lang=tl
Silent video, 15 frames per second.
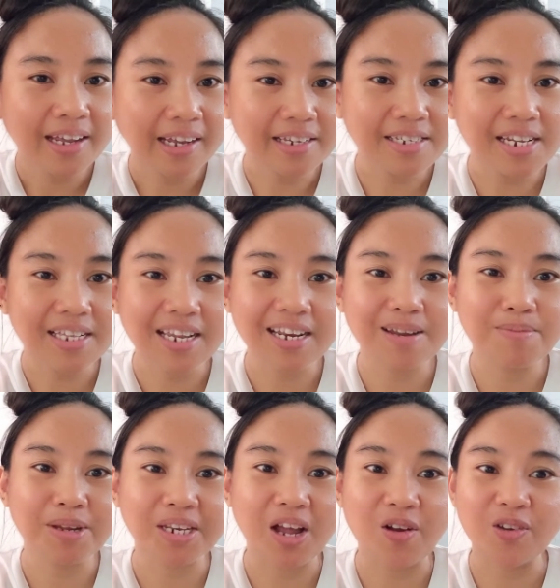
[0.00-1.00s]
kasi hindi
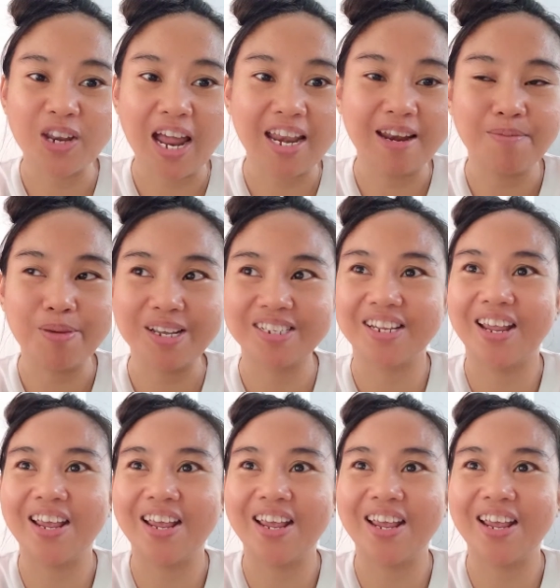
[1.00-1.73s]
naman ako nalabas eh.